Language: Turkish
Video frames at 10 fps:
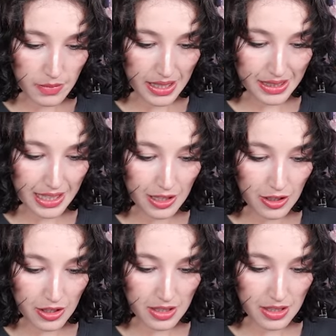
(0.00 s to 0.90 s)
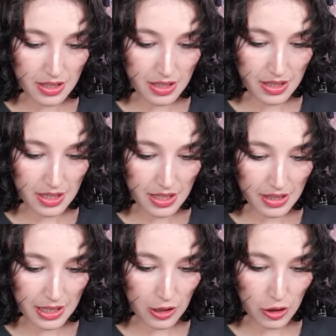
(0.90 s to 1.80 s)
Bak geliyor.
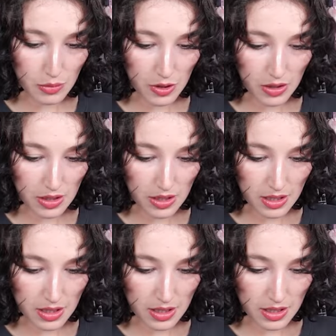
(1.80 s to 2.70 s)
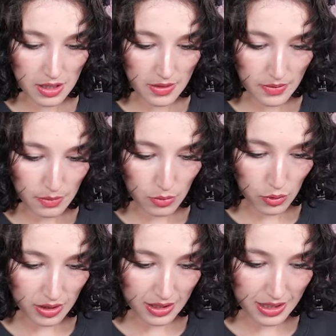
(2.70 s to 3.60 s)
Geliyor mu?
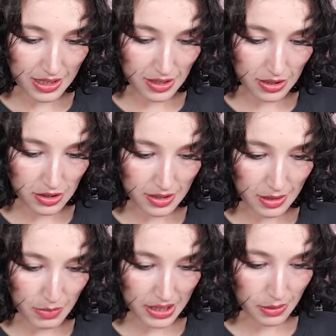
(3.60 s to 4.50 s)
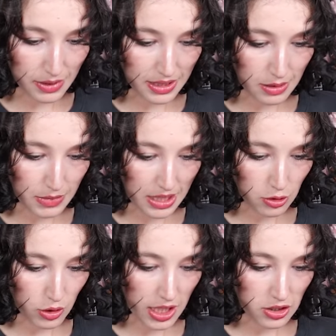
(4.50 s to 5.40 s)
Burada da karşılaşırsam altım ederim ha.
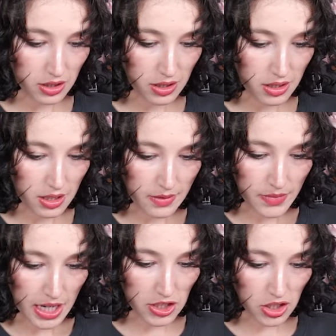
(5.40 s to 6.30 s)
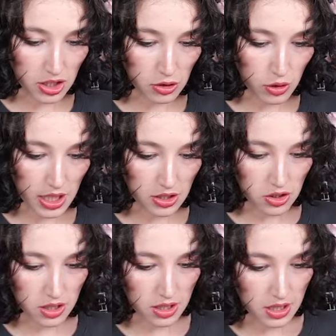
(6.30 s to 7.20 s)
Şurayı açın. Aç aç aç orayı
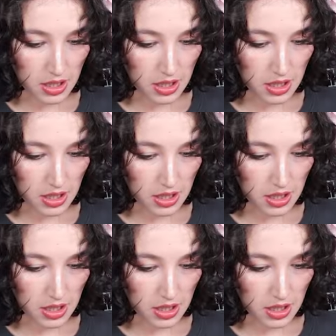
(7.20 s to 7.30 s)
aç.